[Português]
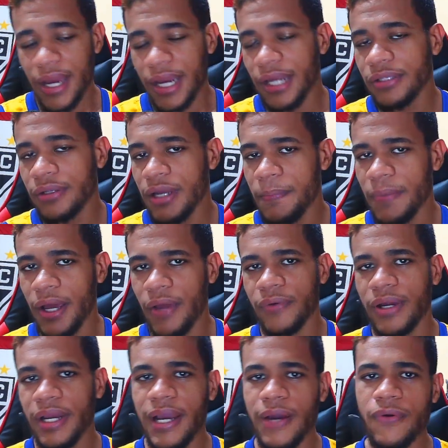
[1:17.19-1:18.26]
E tô lembrando,
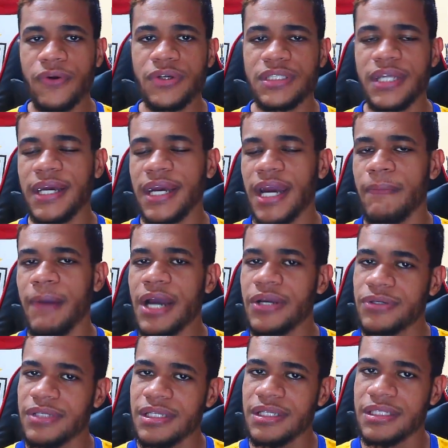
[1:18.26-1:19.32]
clica no gostei aqui
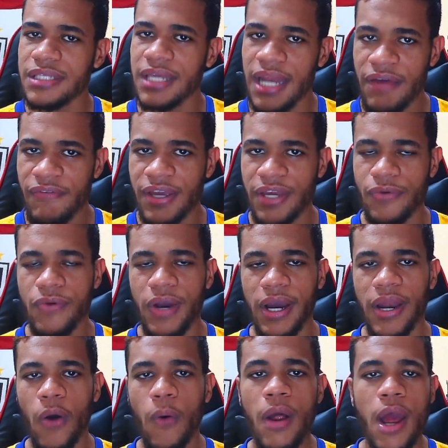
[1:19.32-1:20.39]
abaixo, se inscreve aqui no
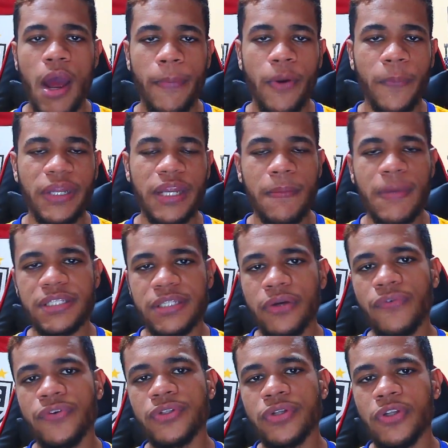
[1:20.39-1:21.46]
canal para não perder mais
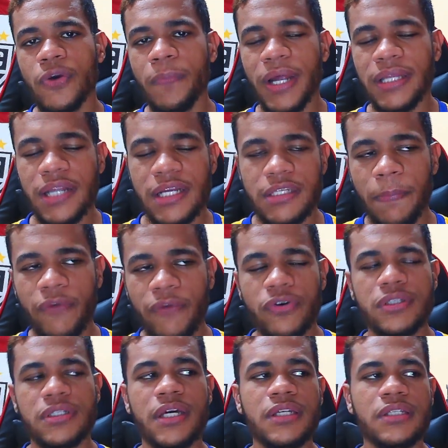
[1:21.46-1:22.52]
nenhum vídeo que eu tenho para trazer para
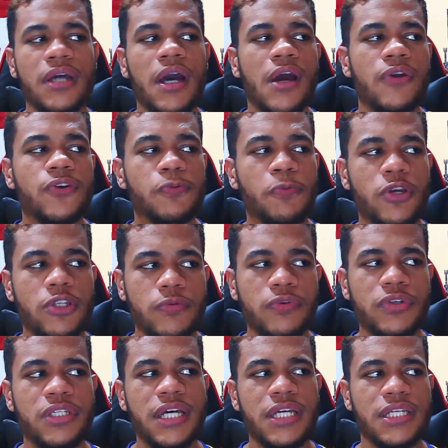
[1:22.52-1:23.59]
vocês nos
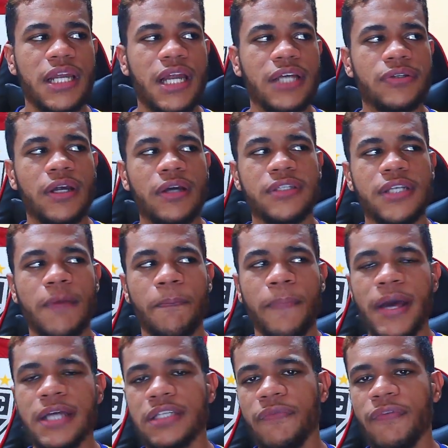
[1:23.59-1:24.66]
próximos dias relacionados a
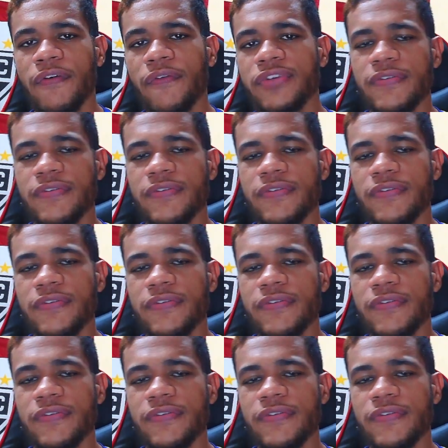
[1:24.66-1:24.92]
PES e FIFA.